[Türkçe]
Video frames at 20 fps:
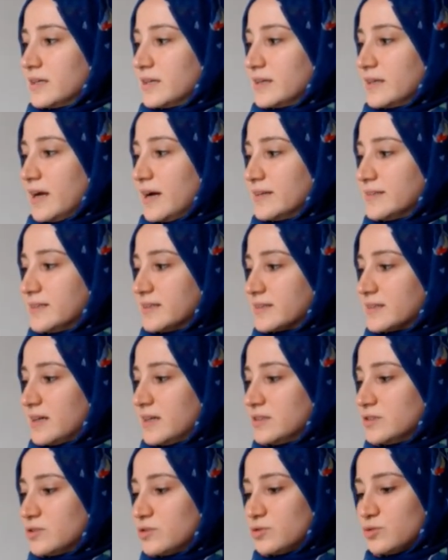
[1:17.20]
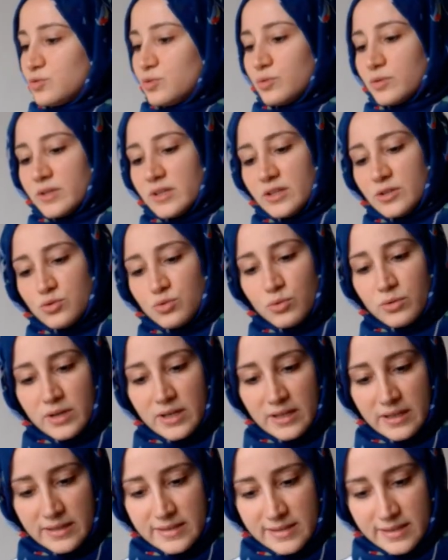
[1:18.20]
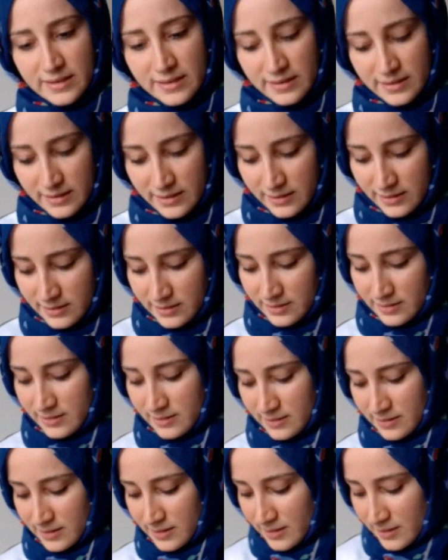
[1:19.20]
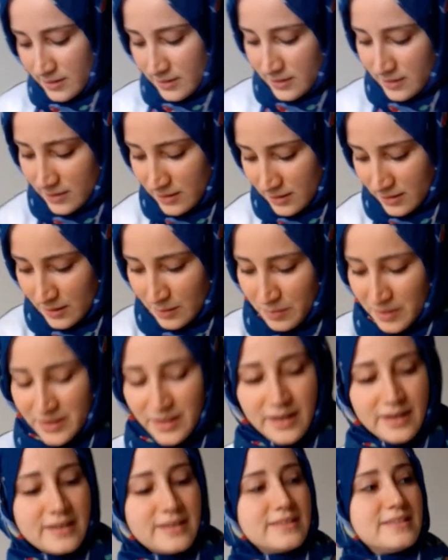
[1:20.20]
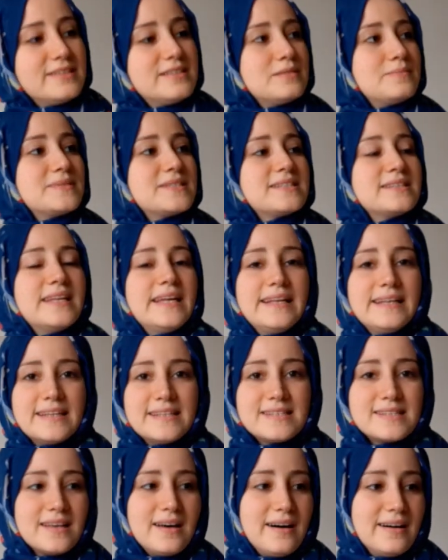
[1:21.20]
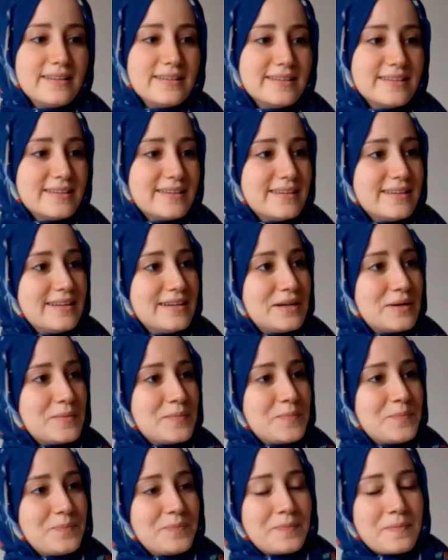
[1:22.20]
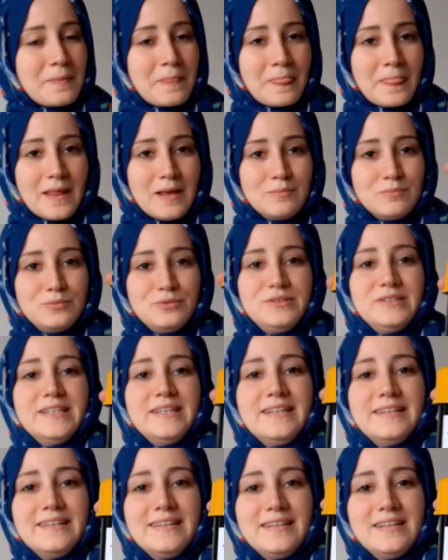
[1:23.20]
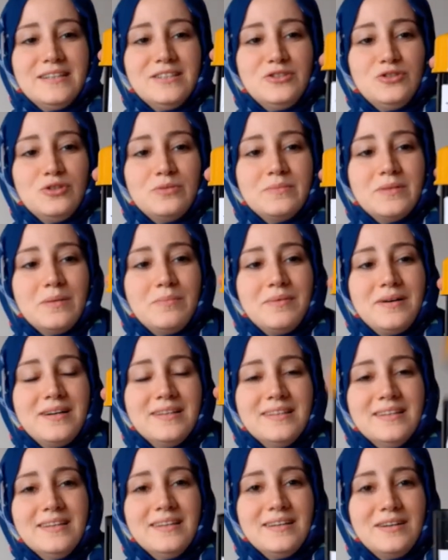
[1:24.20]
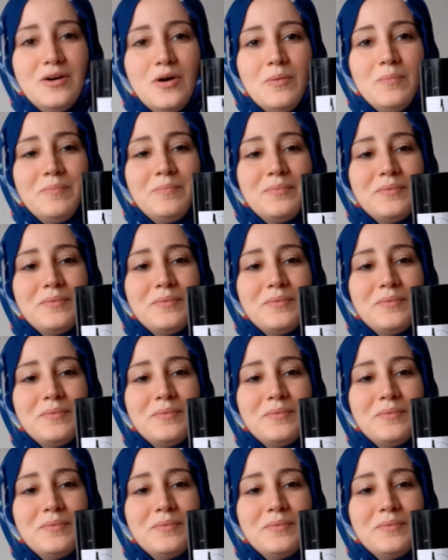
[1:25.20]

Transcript: Gerçekten çok iyi, çok kaliteli. Yapan arkadaşımızın eline sağlık. Bu şekilde açıyorum kapağını. Hop.